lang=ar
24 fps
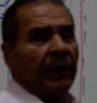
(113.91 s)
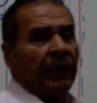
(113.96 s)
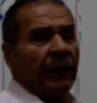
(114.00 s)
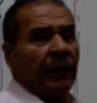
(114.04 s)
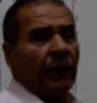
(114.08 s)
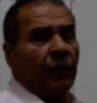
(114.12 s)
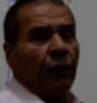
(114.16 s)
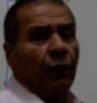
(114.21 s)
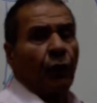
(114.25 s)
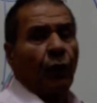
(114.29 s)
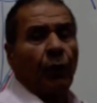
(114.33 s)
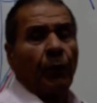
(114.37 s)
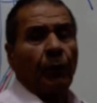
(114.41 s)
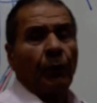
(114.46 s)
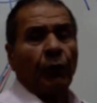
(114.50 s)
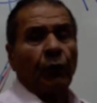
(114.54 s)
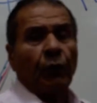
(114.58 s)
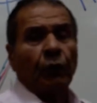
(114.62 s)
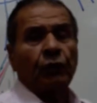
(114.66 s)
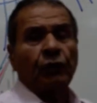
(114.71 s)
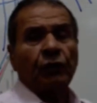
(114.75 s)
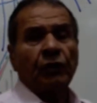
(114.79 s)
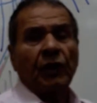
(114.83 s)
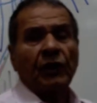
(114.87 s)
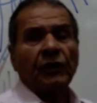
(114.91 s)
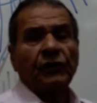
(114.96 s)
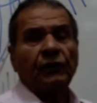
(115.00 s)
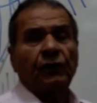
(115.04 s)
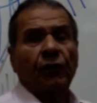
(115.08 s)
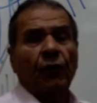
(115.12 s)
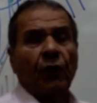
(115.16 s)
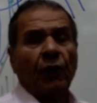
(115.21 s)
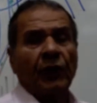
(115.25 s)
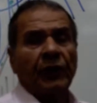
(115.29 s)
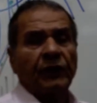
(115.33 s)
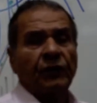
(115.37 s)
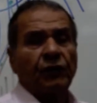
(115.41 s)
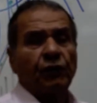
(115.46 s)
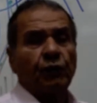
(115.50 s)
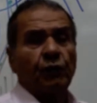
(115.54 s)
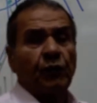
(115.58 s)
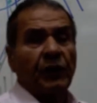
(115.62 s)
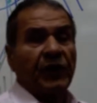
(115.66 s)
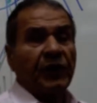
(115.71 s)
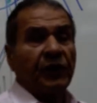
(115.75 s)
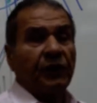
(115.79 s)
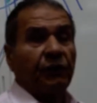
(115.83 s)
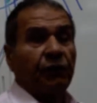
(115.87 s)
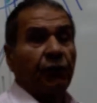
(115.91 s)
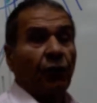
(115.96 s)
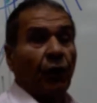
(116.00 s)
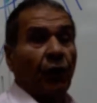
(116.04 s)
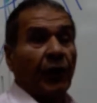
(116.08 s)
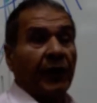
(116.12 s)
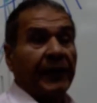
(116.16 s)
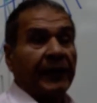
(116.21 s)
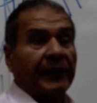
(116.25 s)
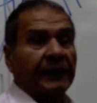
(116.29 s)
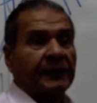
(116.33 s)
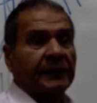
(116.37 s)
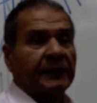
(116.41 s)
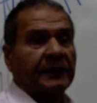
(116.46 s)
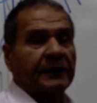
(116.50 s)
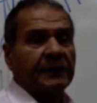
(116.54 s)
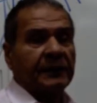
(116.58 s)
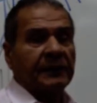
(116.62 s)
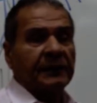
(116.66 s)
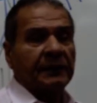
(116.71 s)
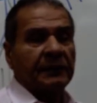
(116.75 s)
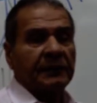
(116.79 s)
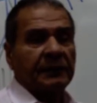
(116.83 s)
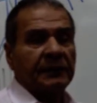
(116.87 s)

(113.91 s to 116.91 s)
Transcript: لو مونوتونس فويس ويك فويس